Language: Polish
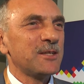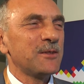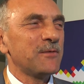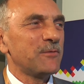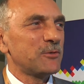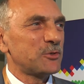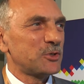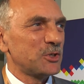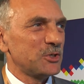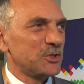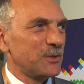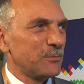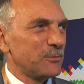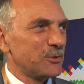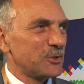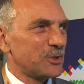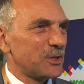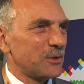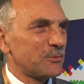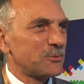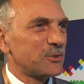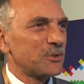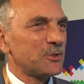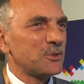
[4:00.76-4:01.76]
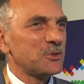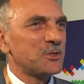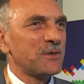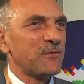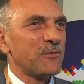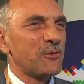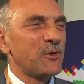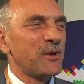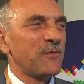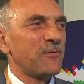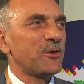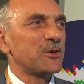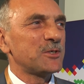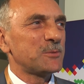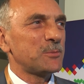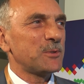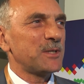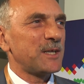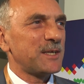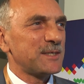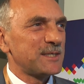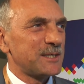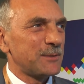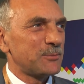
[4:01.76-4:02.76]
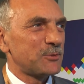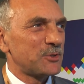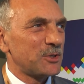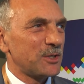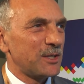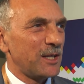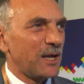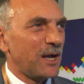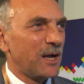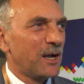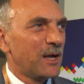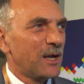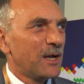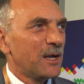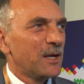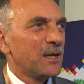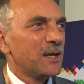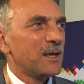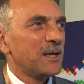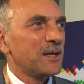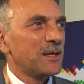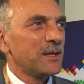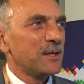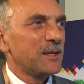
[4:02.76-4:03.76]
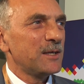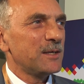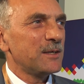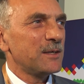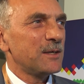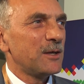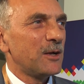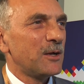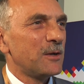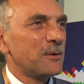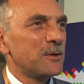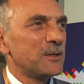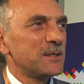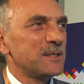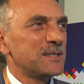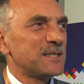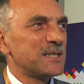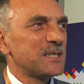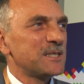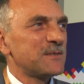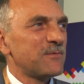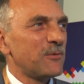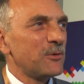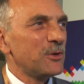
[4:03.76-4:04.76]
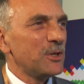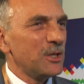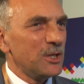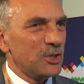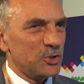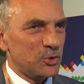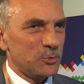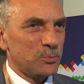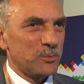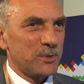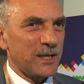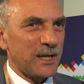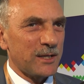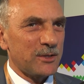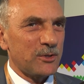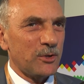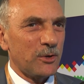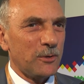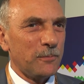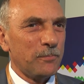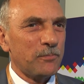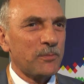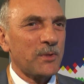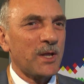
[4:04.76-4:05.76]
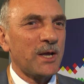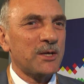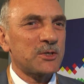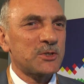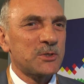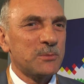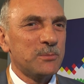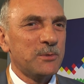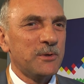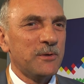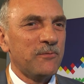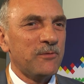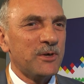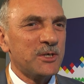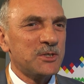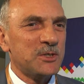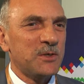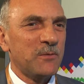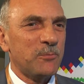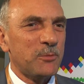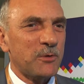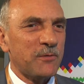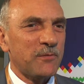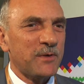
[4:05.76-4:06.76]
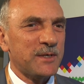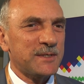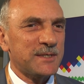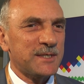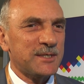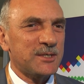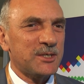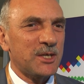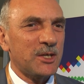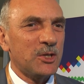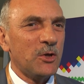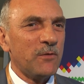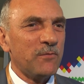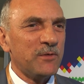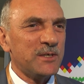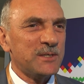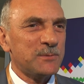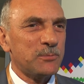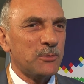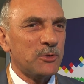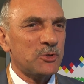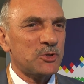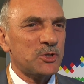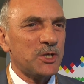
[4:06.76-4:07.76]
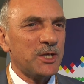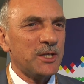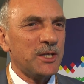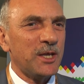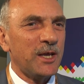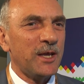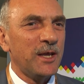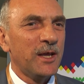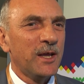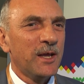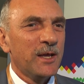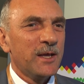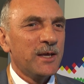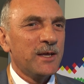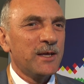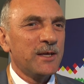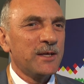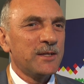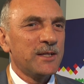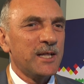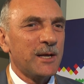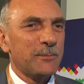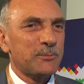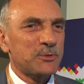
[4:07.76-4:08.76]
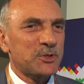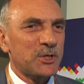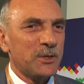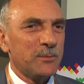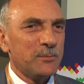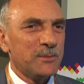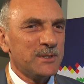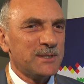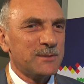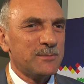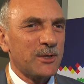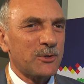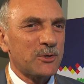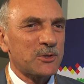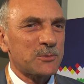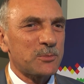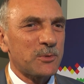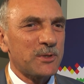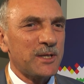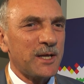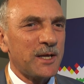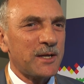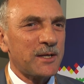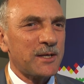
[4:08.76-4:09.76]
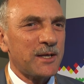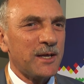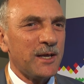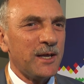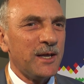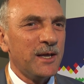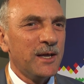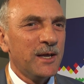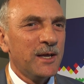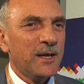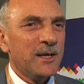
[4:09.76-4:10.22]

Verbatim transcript: nowocześnie myślą, czy to się w ogóle w gospodarce przyda. Yy, zezwoliliśmy na to, ażeby właśnie wprowadzać te nowe spojrzenie y, na przemysł, na gospodarkę